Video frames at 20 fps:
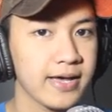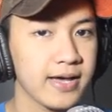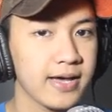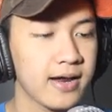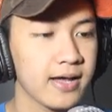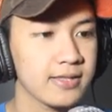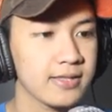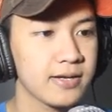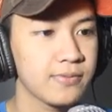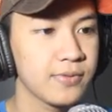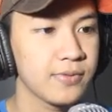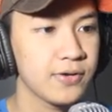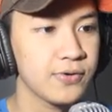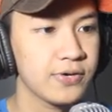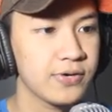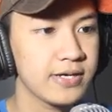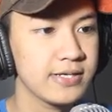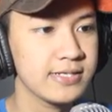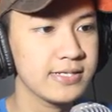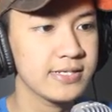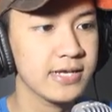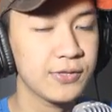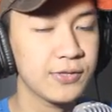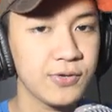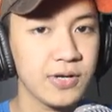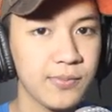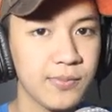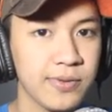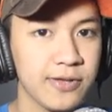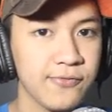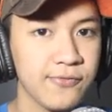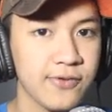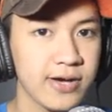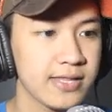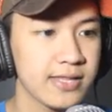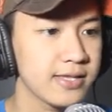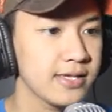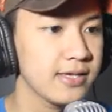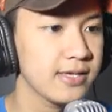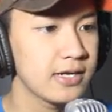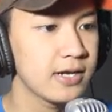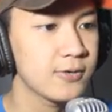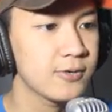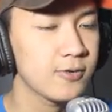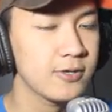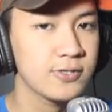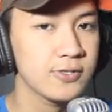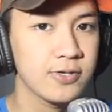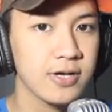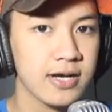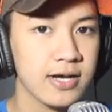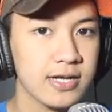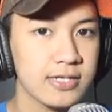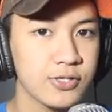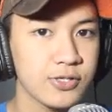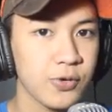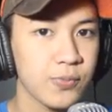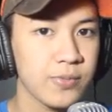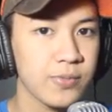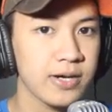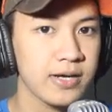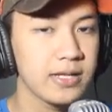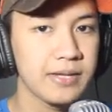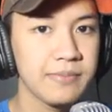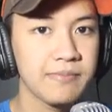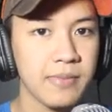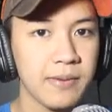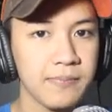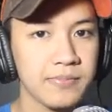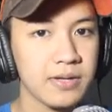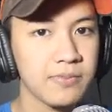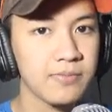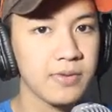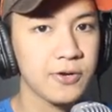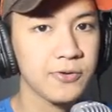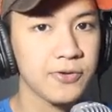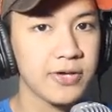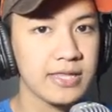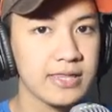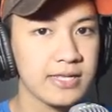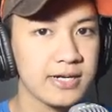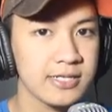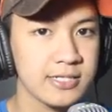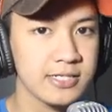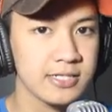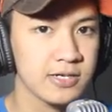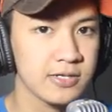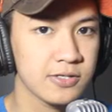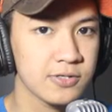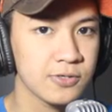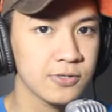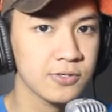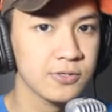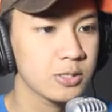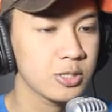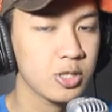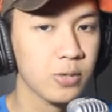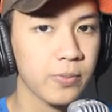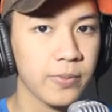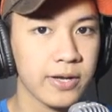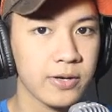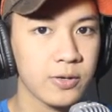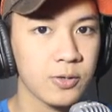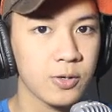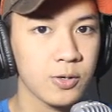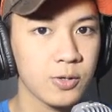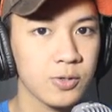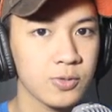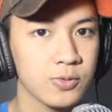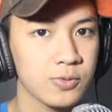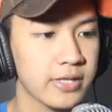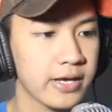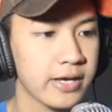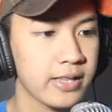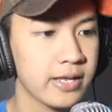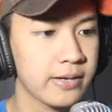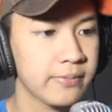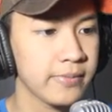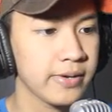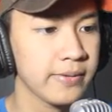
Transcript: pakai karakter baru guys, yaitu namanya Fatih. Dan gue juga akan nyoba di map terbaru Get yaitu Stop and Go Thailand